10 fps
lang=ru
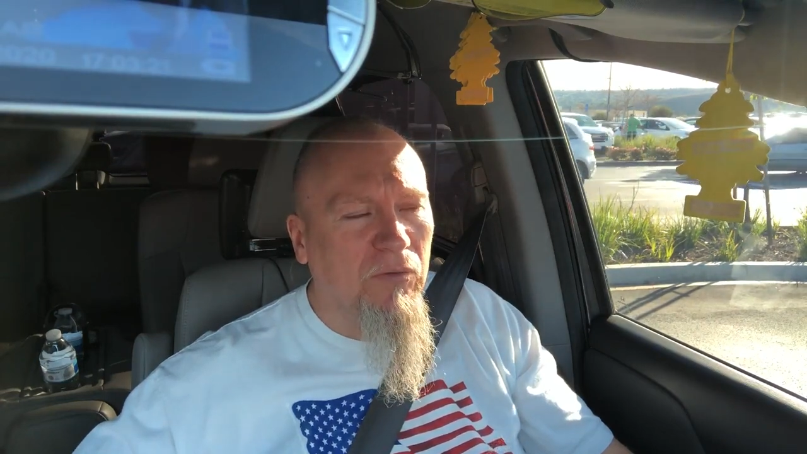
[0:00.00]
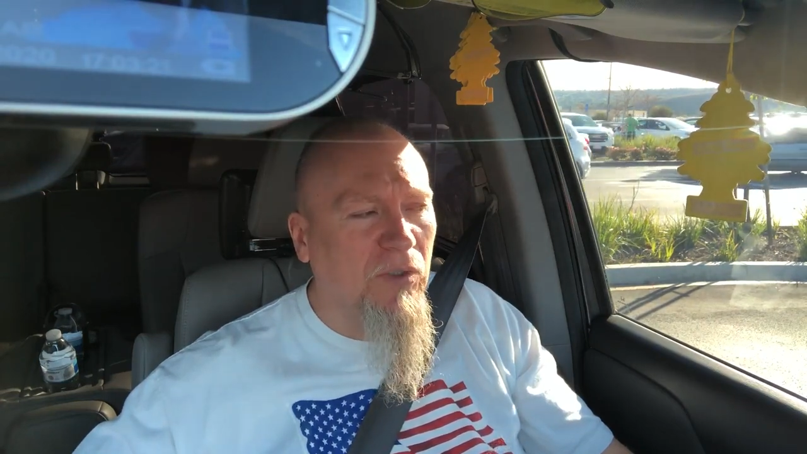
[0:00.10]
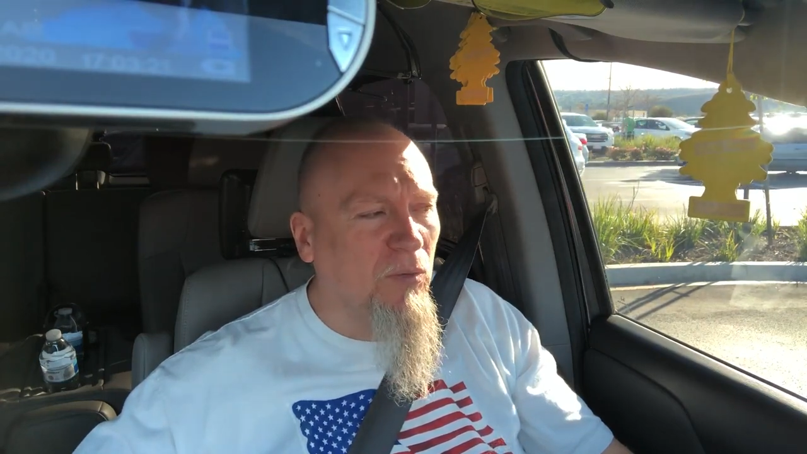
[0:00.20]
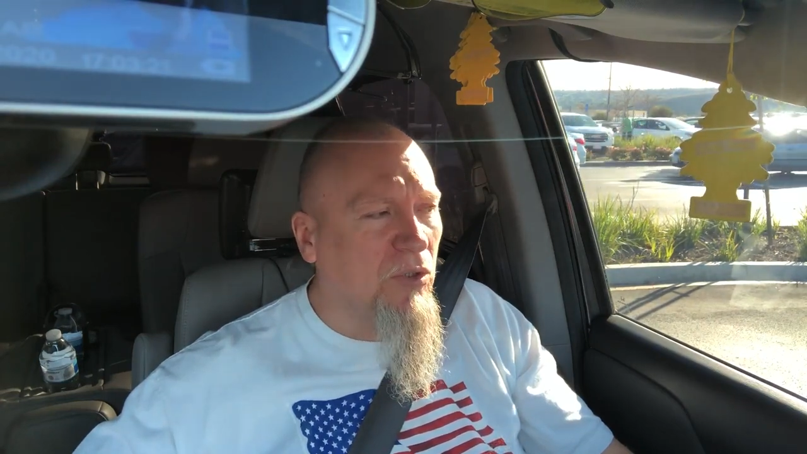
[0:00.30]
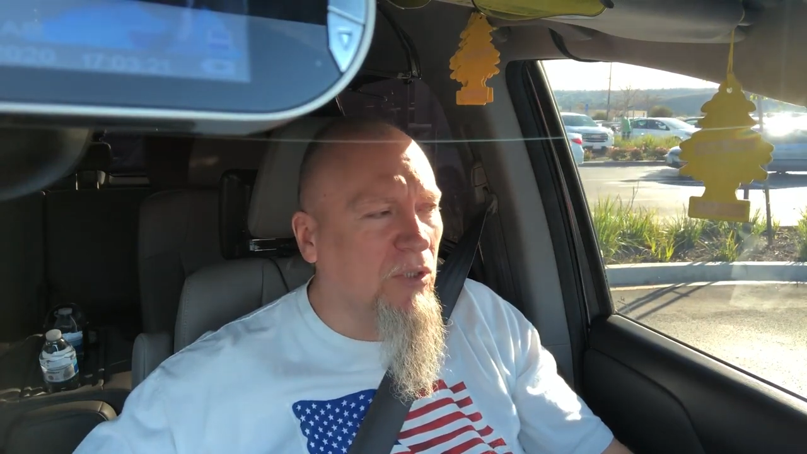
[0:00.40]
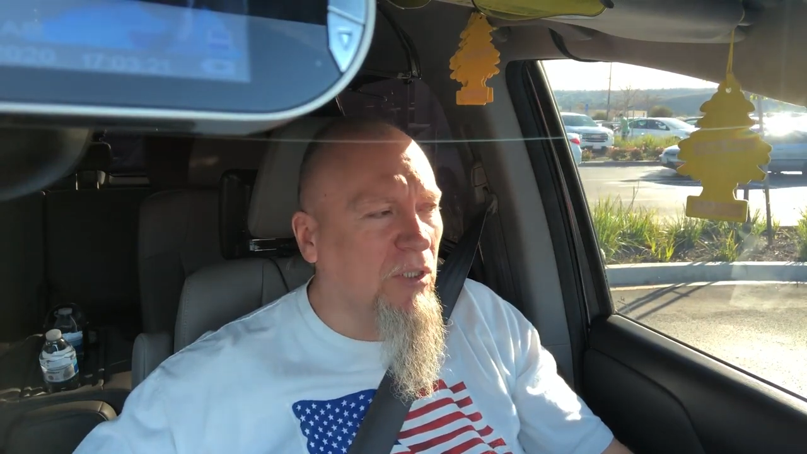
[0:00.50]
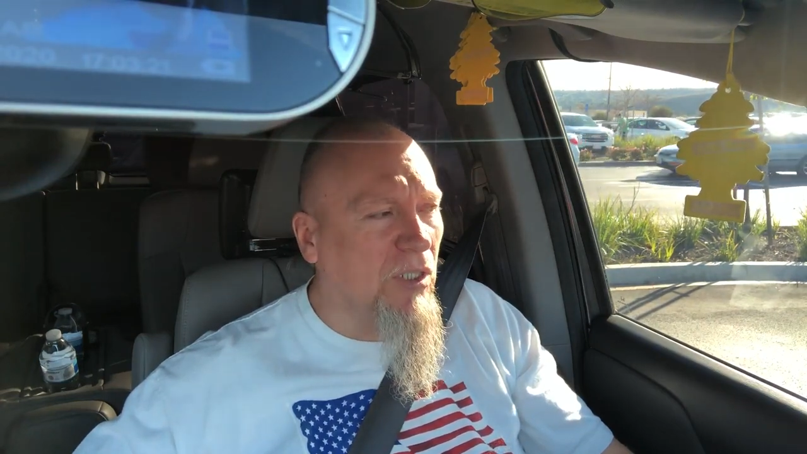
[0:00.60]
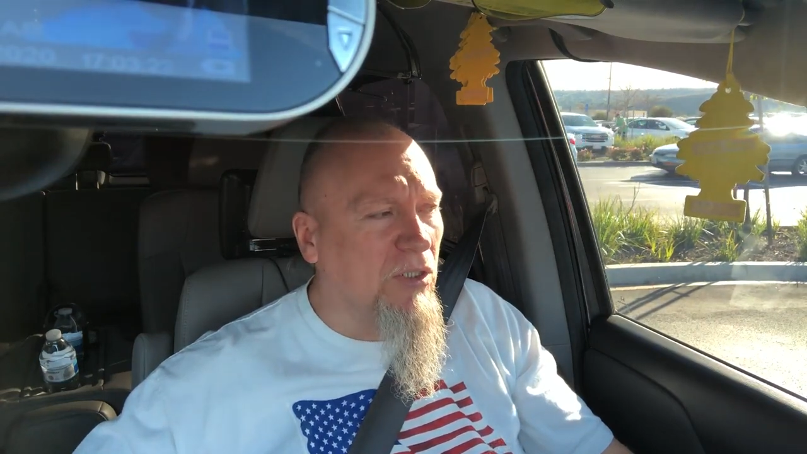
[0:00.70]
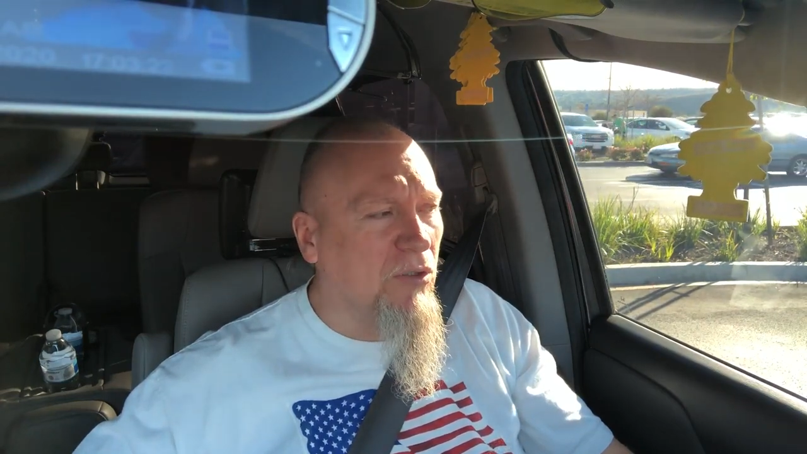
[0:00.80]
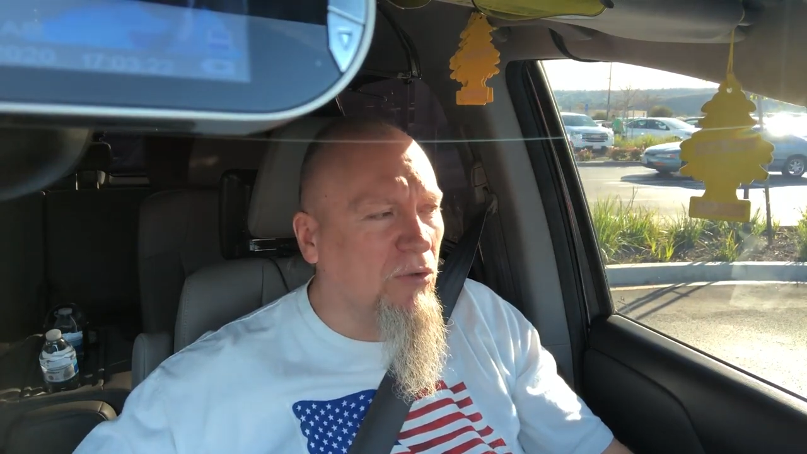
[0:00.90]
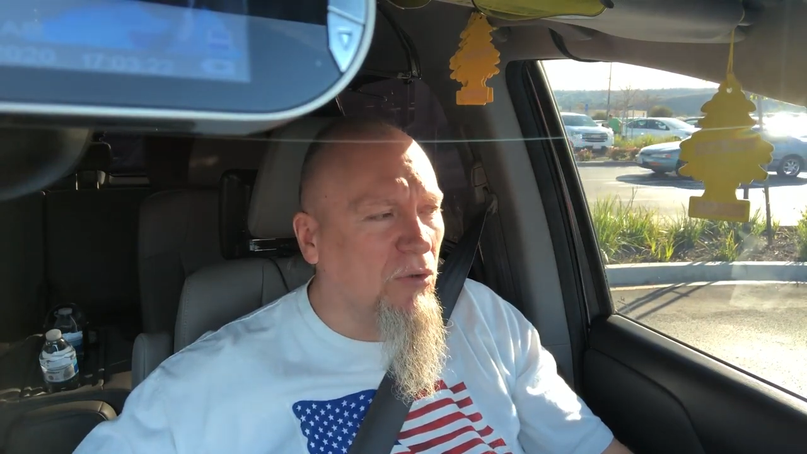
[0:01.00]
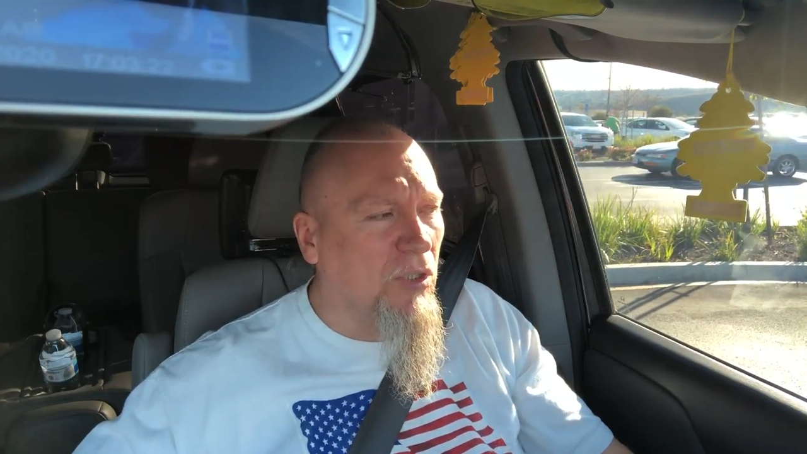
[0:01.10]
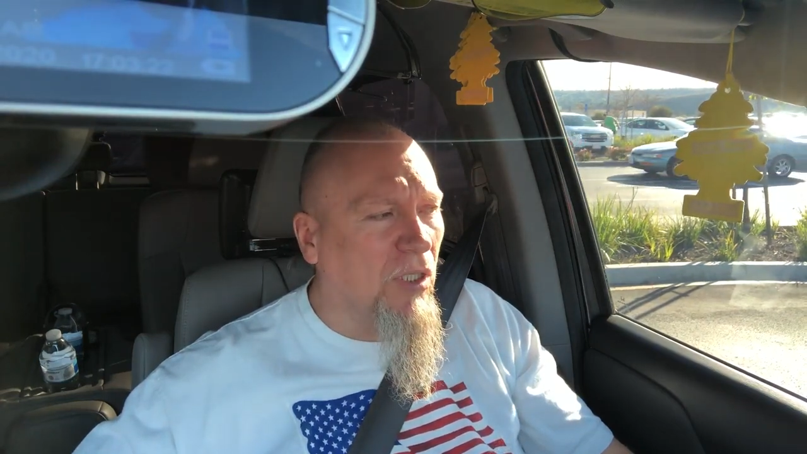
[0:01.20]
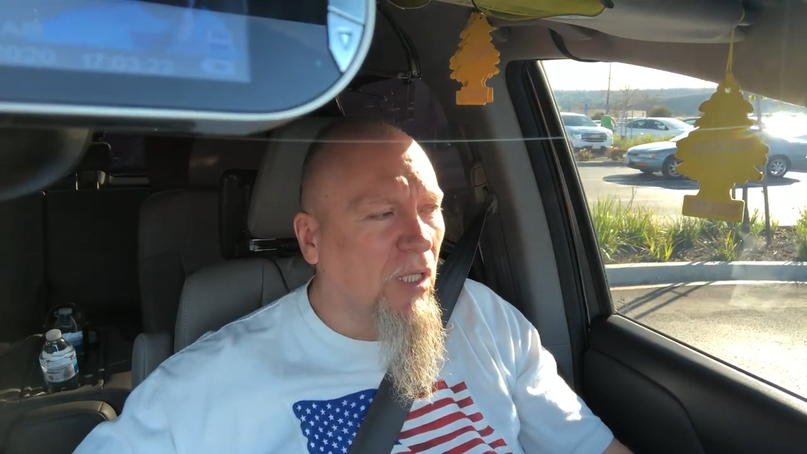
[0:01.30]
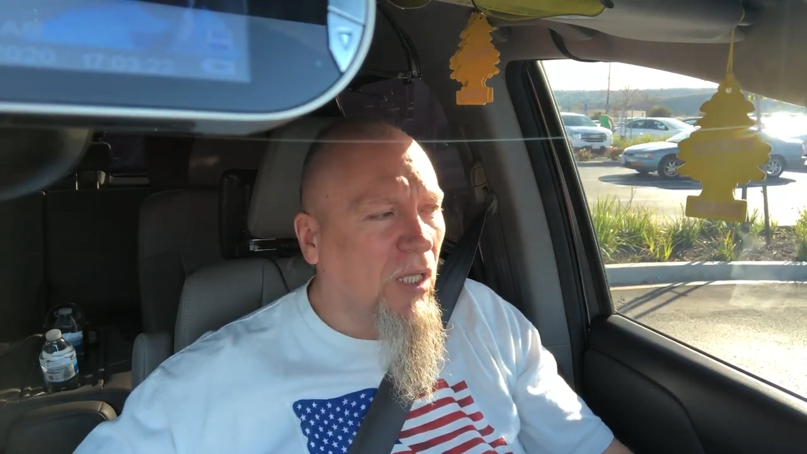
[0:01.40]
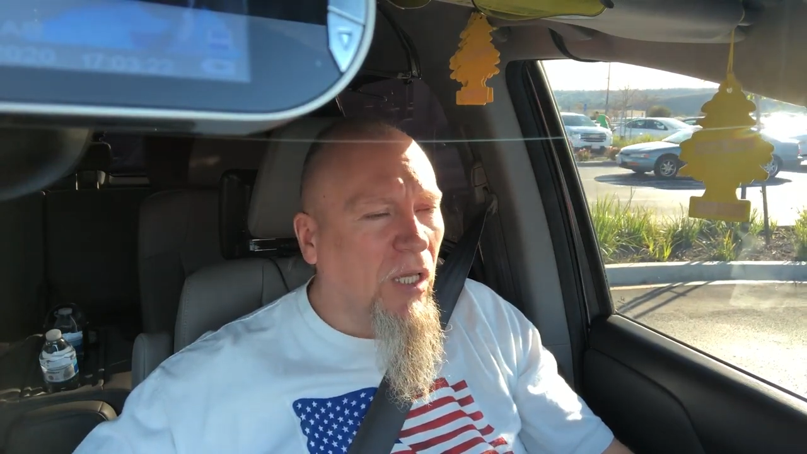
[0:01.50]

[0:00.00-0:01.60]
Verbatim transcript: возможно, даже сотка.